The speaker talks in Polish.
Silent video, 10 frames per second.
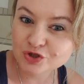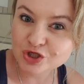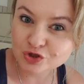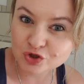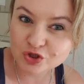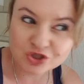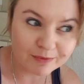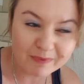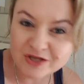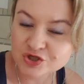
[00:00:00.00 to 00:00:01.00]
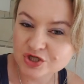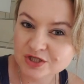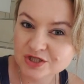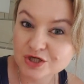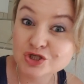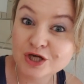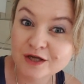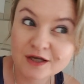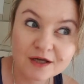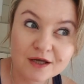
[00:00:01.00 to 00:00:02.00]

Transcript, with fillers: się, się męczyć, się,